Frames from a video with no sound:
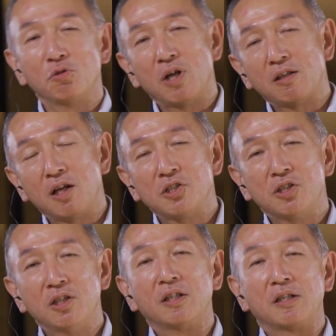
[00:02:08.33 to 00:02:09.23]
れほど新
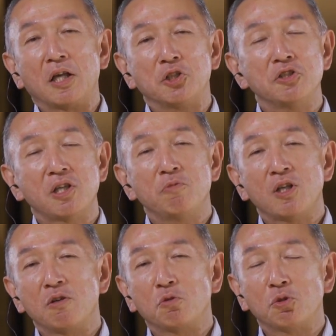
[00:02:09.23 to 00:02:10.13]
しい新鮮
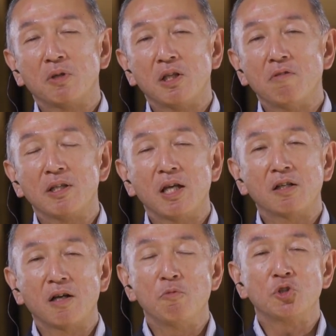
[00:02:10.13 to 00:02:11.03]
味のある言葉では
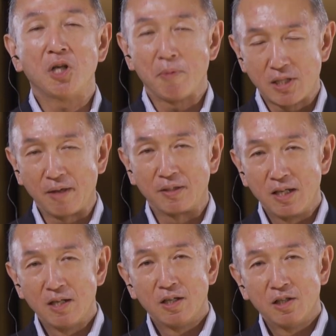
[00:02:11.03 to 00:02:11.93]
ないかもしれません。
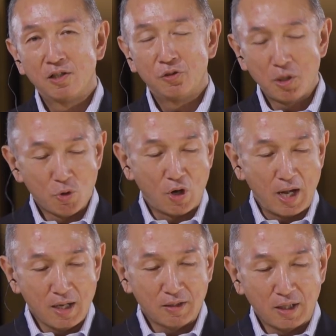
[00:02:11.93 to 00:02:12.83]
で
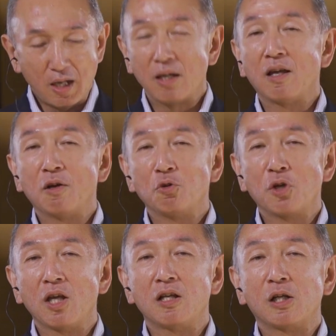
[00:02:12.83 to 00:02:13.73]
もあえて
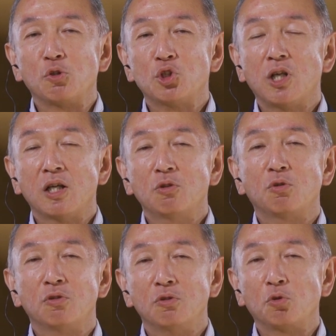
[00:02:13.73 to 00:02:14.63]
この変化の時代
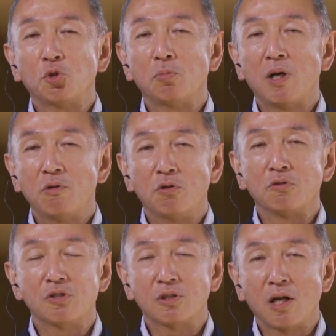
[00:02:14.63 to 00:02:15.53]
という言葉
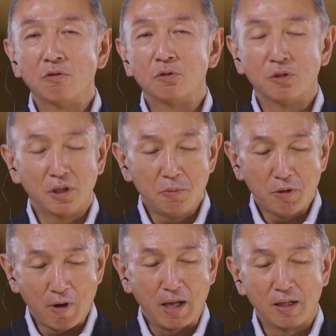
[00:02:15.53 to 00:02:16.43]
を使う意
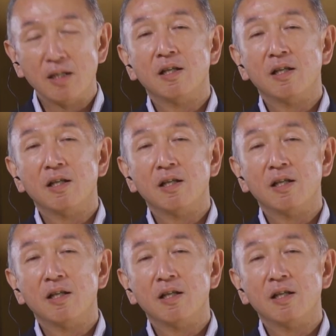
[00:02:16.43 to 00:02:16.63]
味は、